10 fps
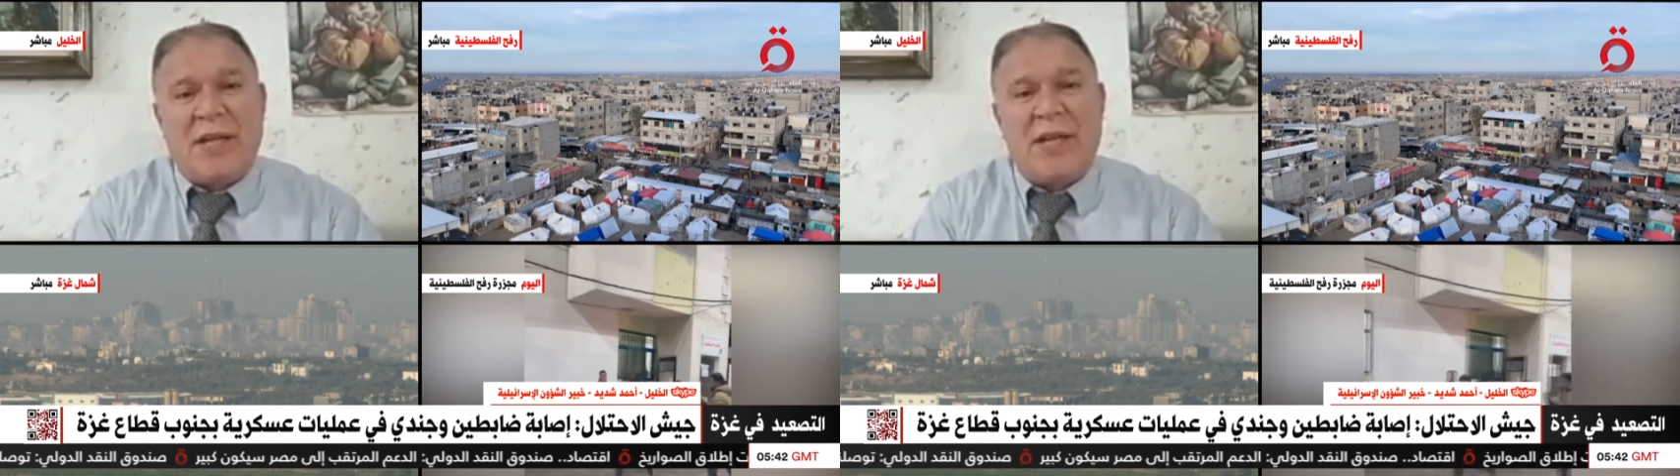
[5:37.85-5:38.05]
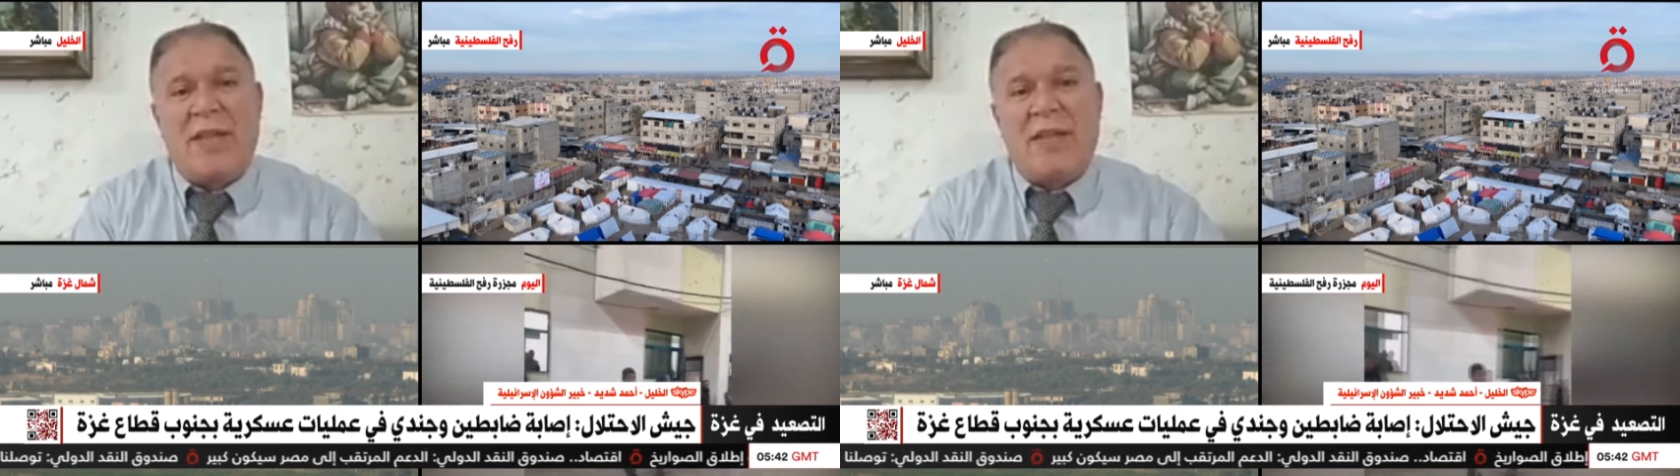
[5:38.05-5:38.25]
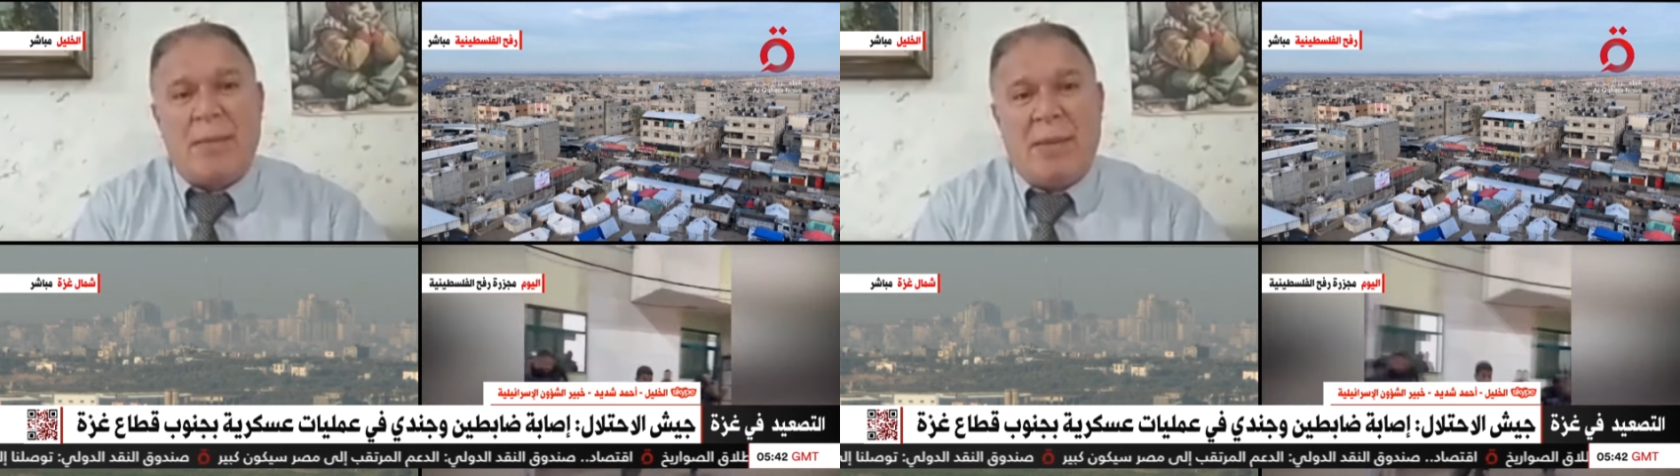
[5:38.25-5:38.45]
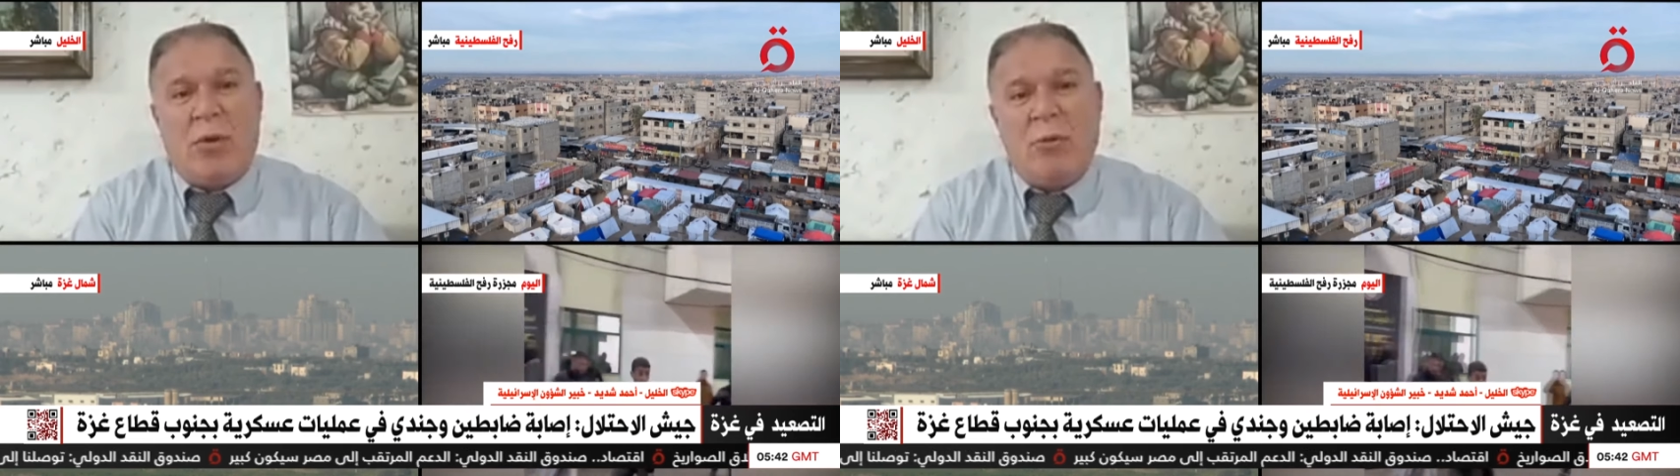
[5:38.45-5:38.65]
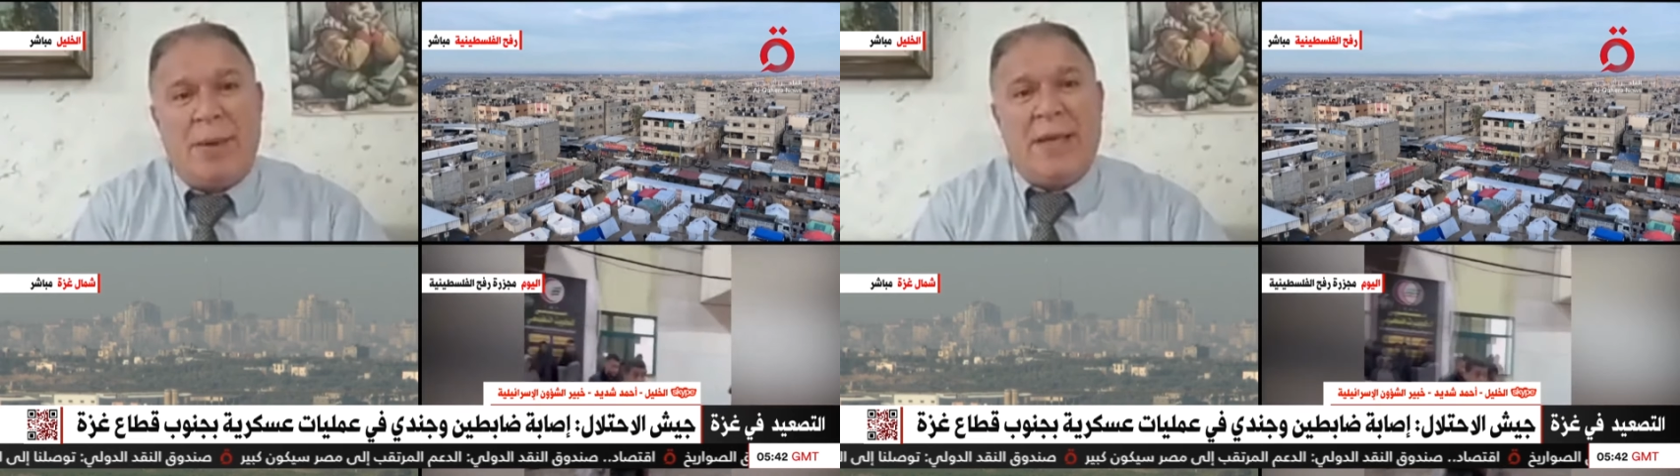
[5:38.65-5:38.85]
أن نذهب
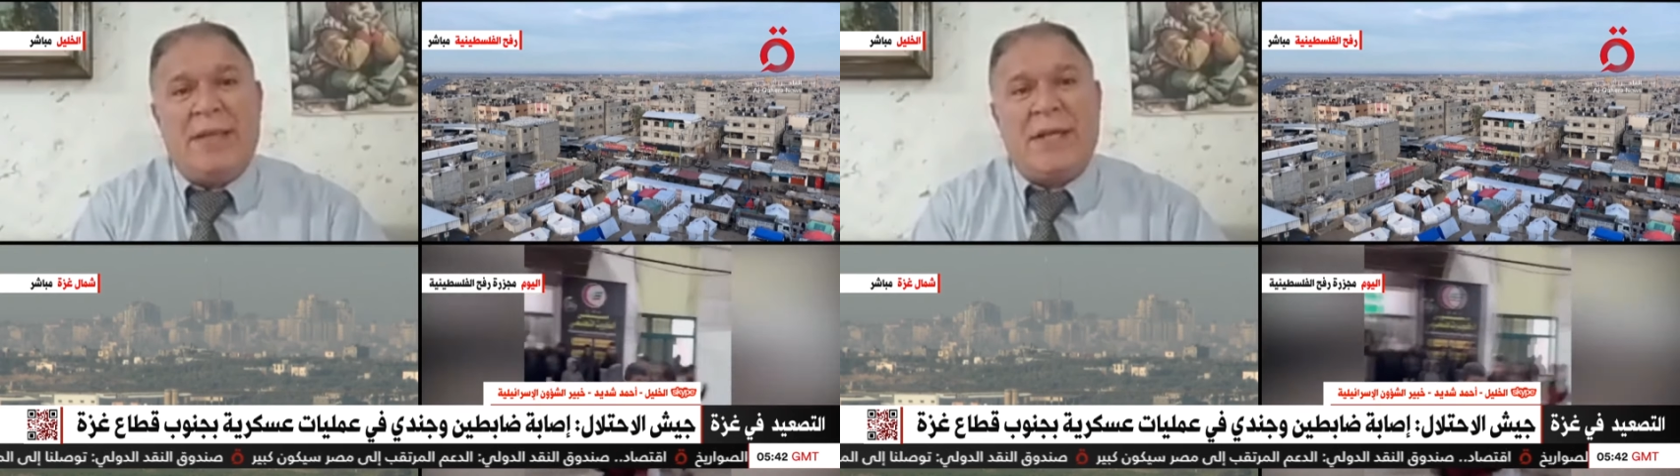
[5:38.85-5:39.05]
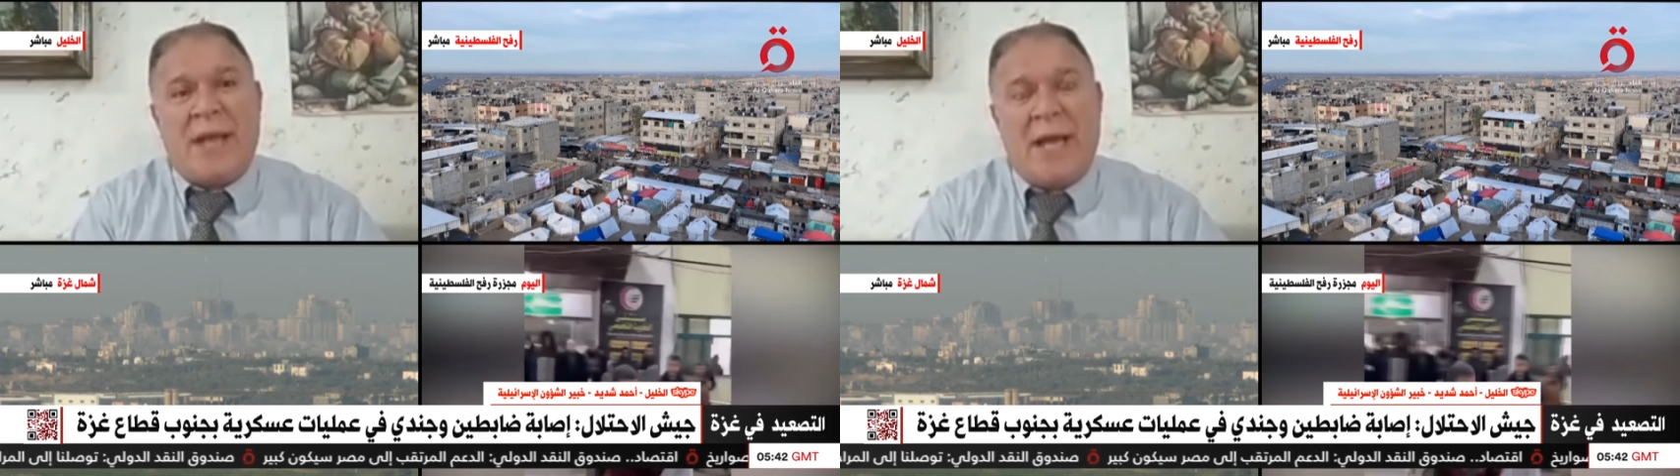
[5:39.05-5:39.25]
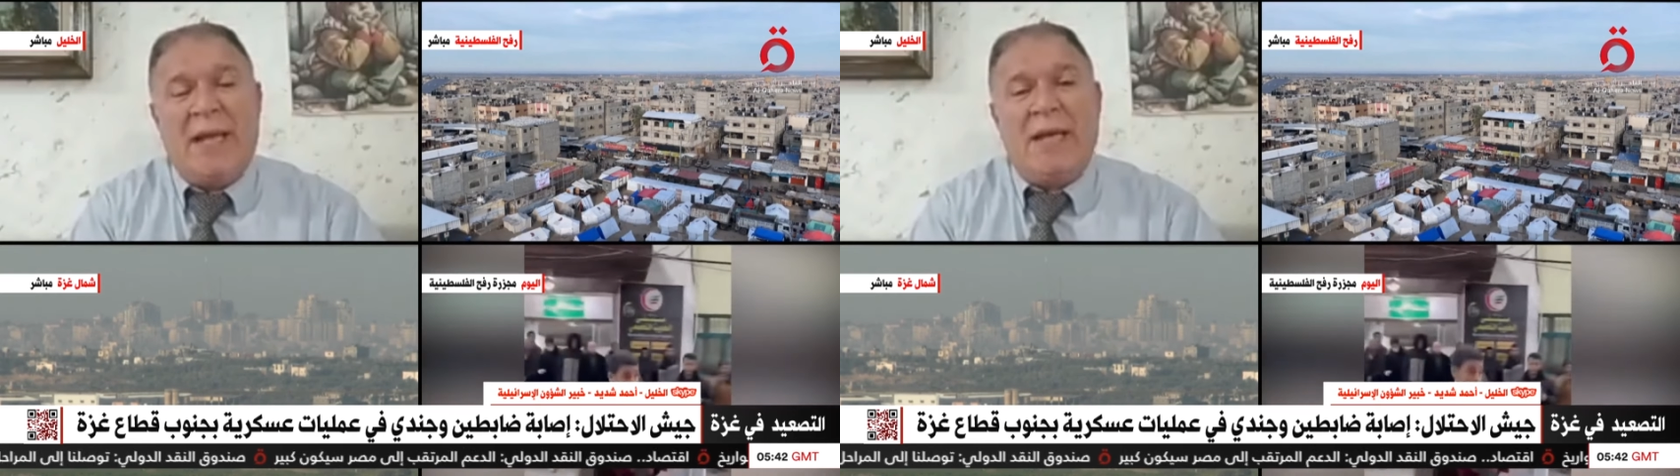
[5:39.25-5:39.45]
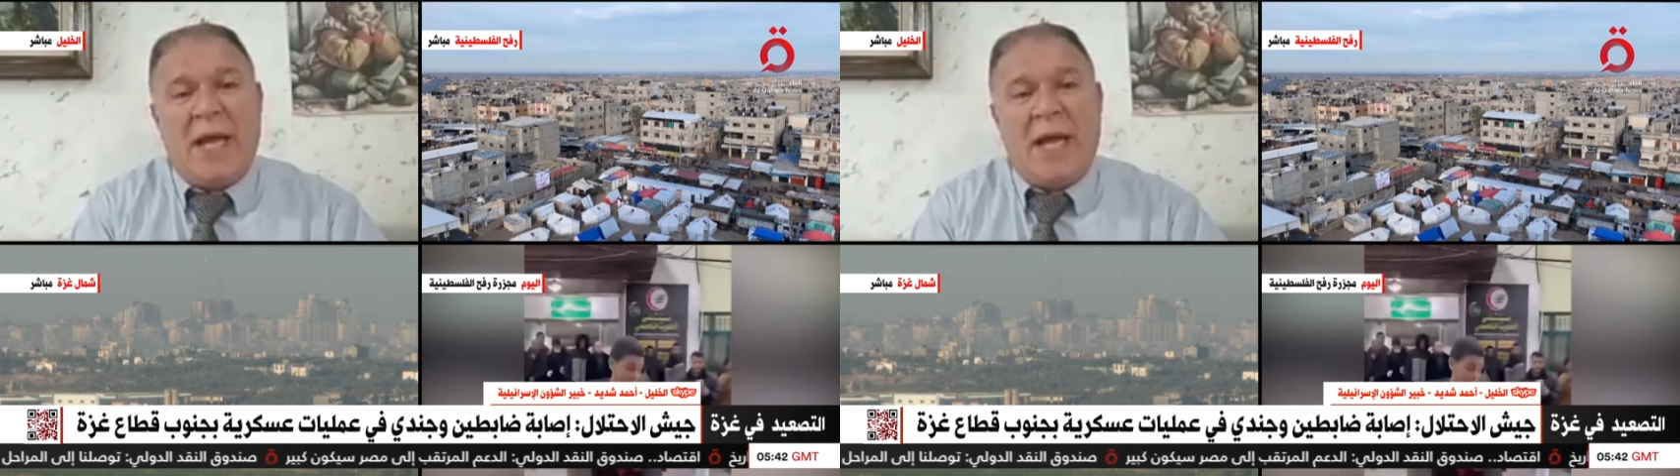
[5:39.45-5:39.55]
معه بعيدا هل